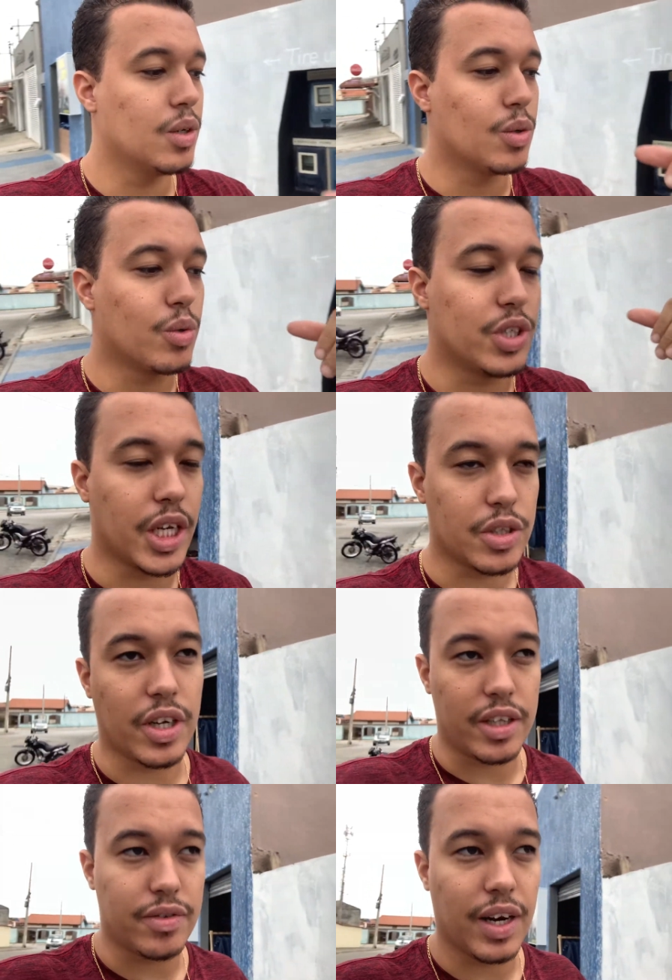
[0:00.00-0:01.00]
o jeito
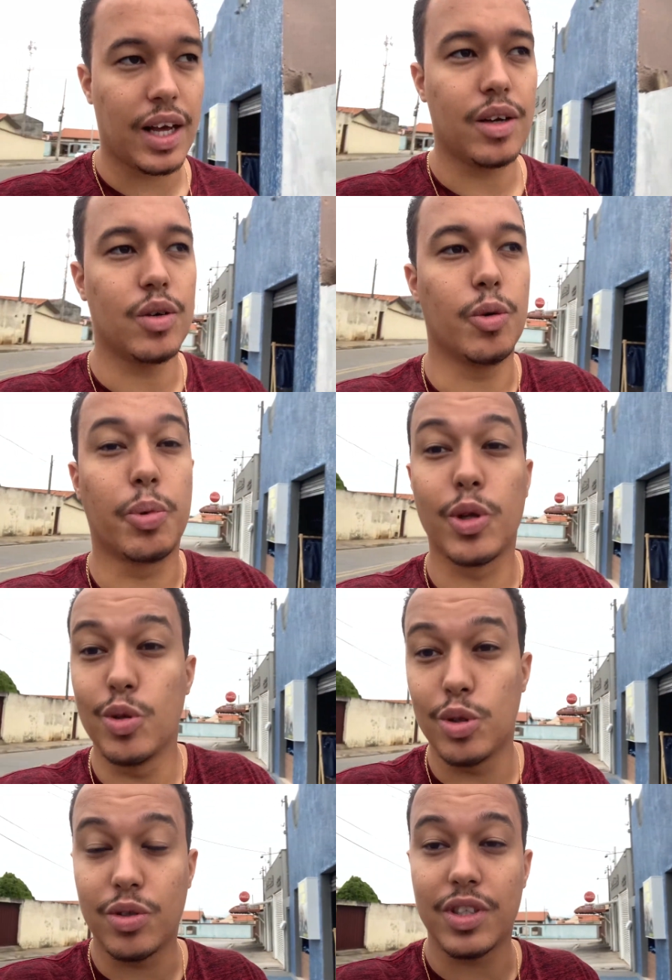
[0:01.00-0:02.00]
certo de falar, o
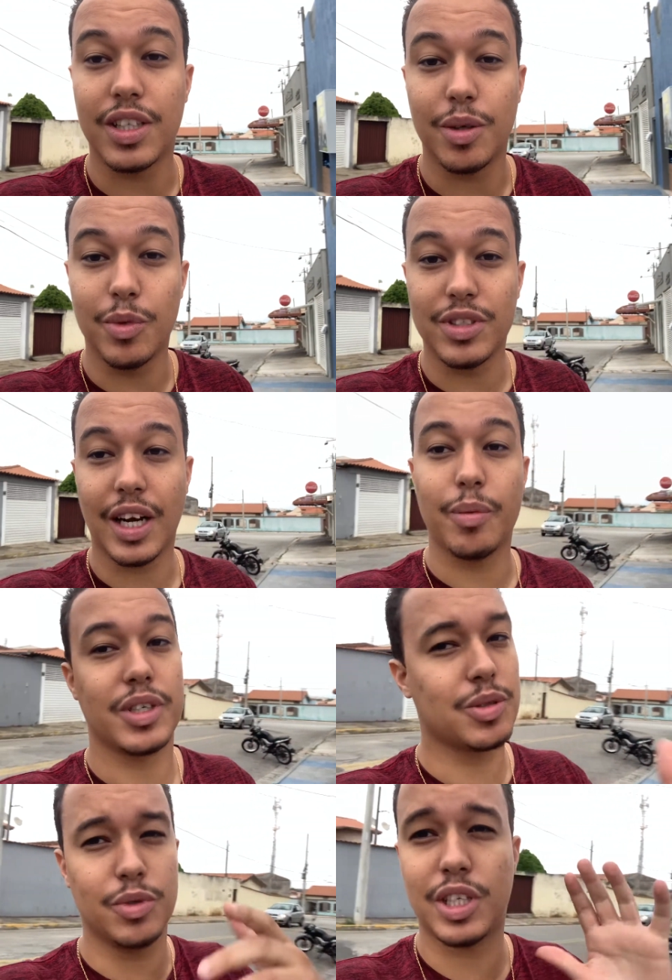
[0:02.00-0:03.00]
produto que você tem que mostrar. Porque
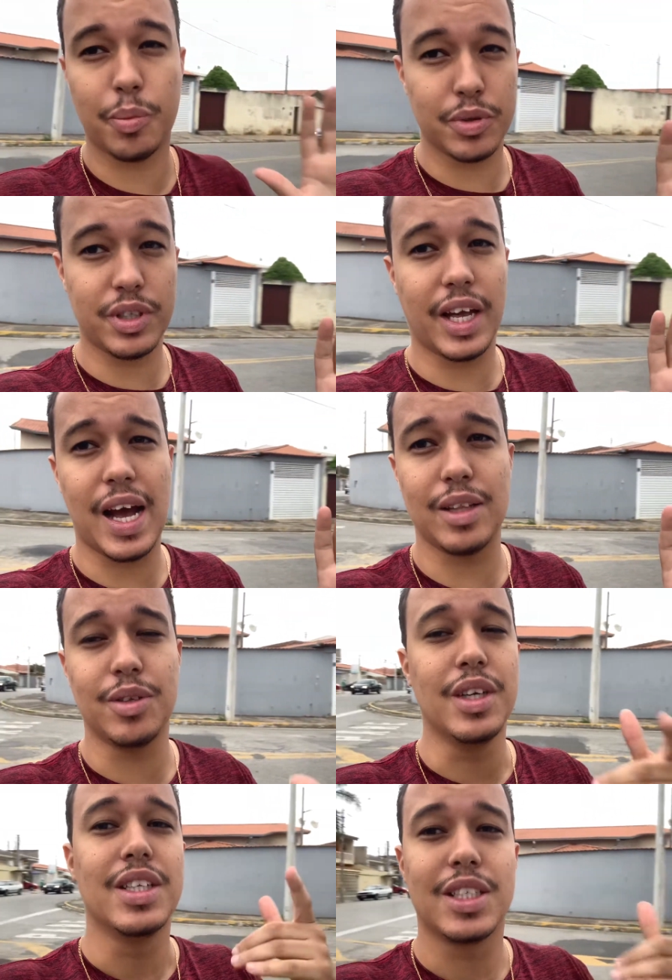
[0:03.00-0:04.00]
se mostrar produto errado,
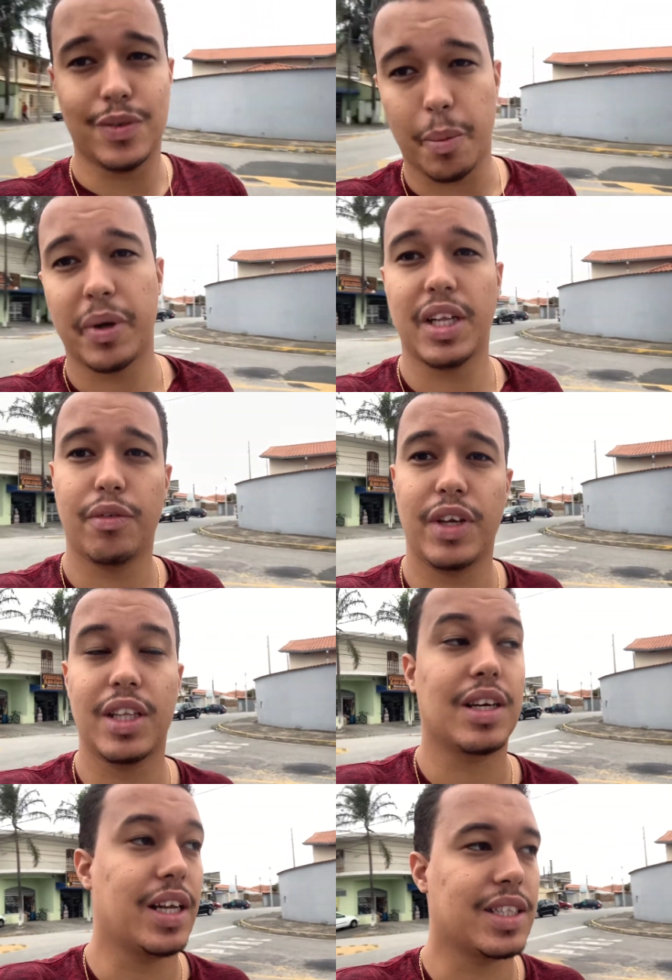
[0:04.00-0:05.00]
você vai perder venda.
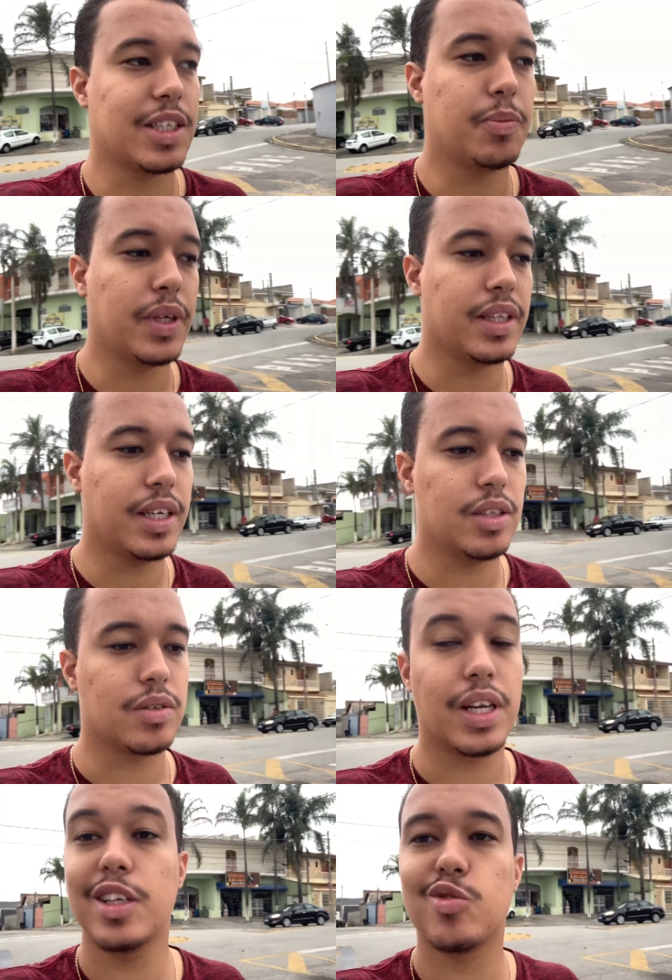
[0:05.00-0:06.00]
O cliente está experimentando, o
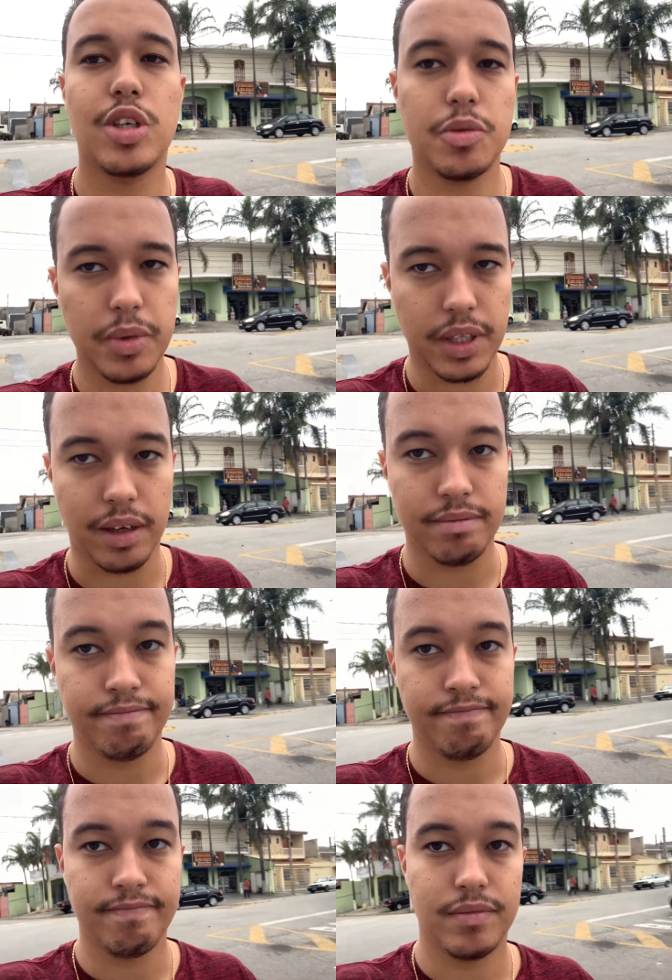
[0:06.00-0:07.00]
cliente não gosta de experimentar.
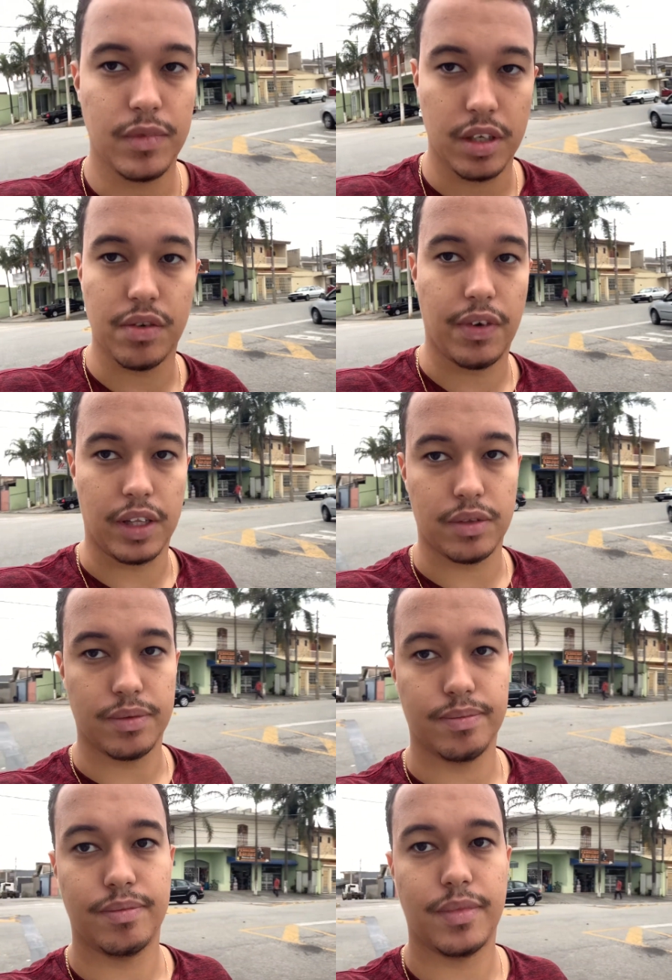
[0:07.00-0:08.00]
Isso é fato,
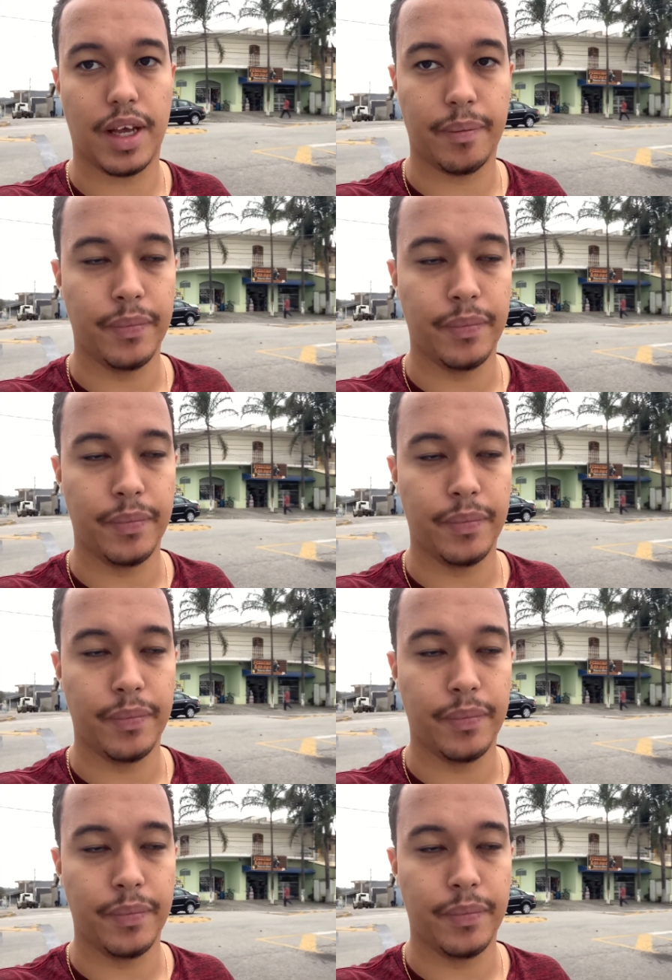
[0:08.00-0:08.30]
tá?